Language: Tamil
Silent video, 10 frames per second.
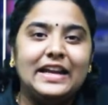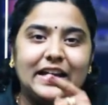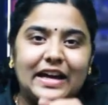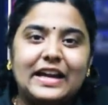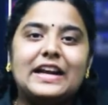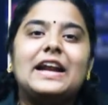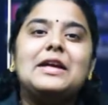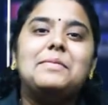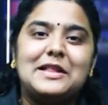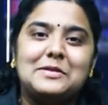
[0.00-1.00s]
நிக்கி
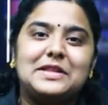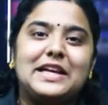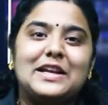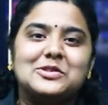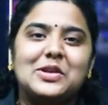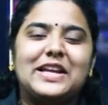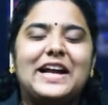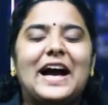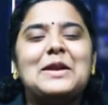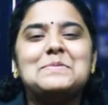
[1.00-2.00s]
கல்ராணி படத்தை பற்றி என்ன
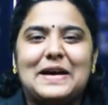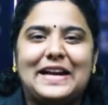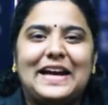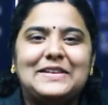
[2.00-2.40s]
சொல்லியிருக்காங்கன்னு பாருங்க